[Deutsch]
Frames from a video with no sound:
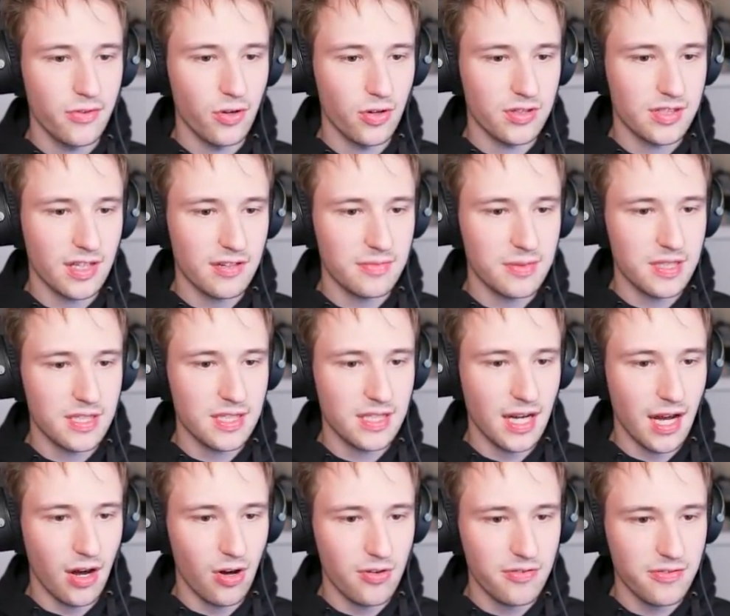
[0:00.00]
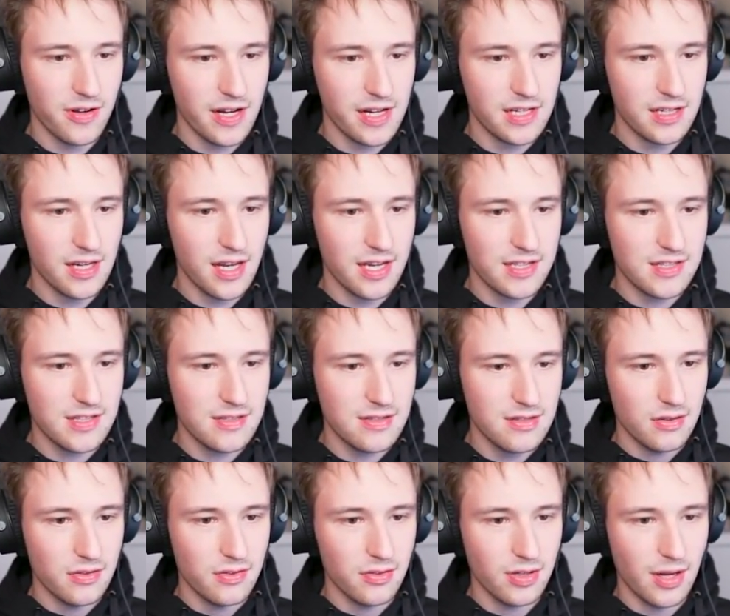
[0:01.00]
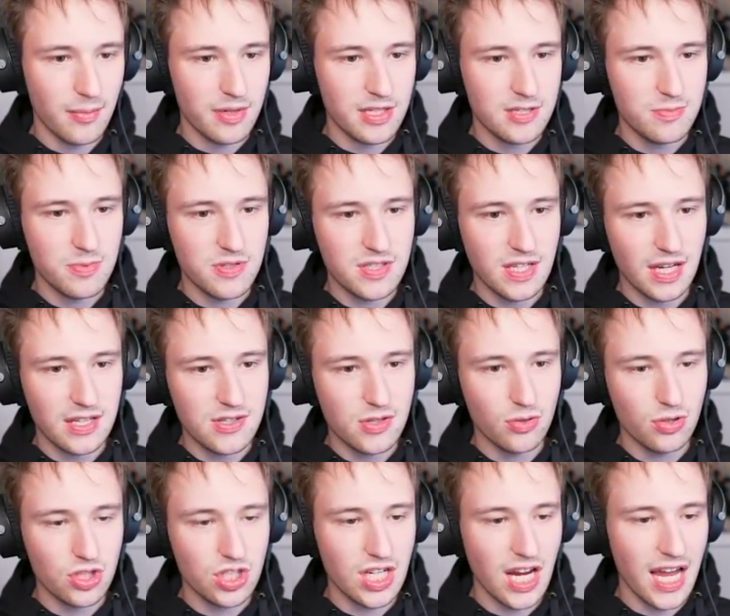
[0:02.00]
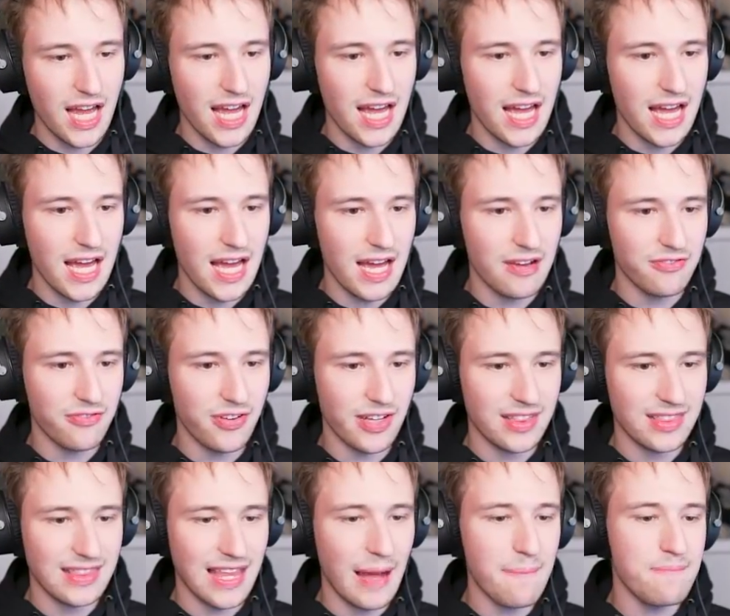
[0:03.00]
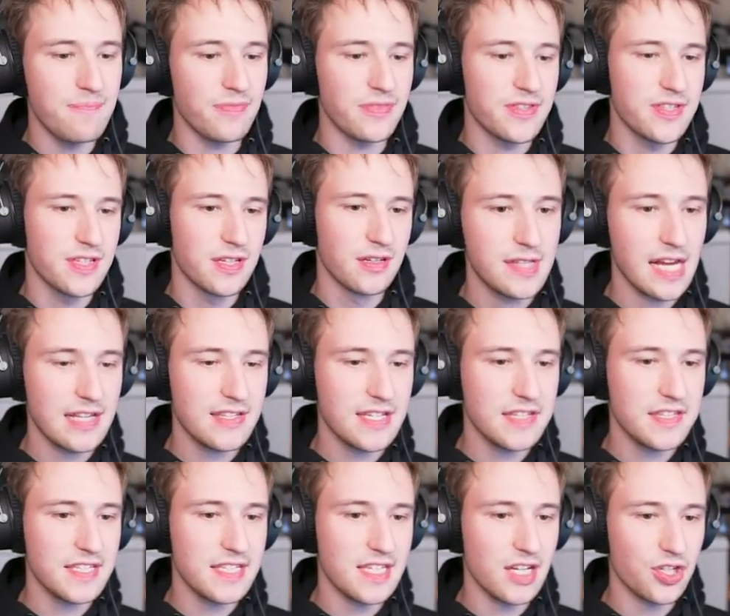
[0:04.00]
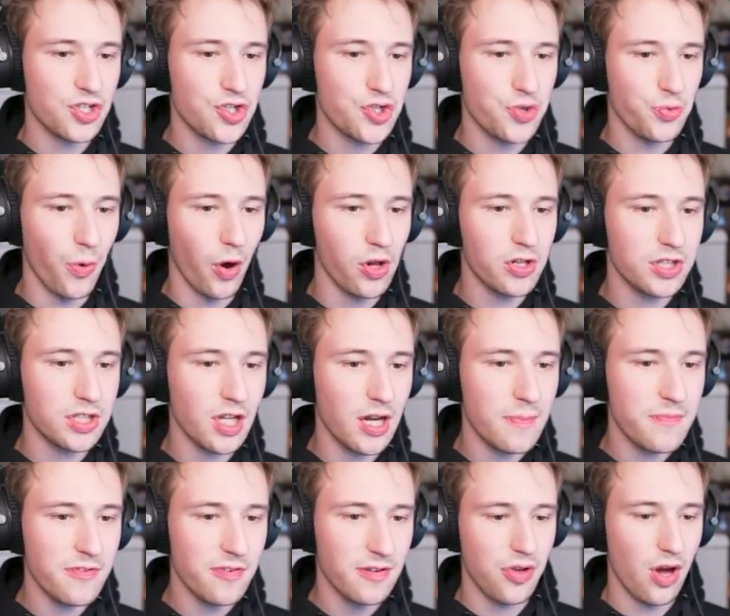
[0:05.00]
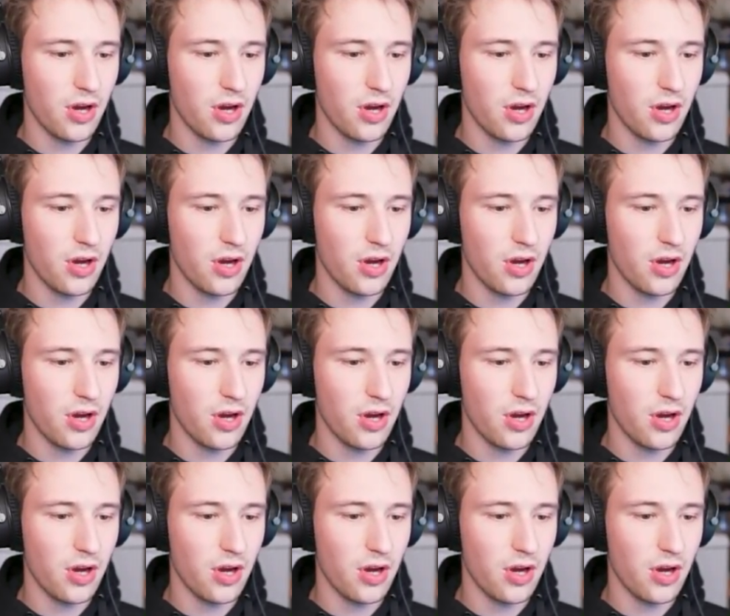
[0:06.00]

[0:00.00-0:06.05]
So, ich darf mich nicht aufhalten lassen. So, damit ich es bis ganz hoch schaffe. Verdammt. Das ist jetzt dieser Troll-Knopf?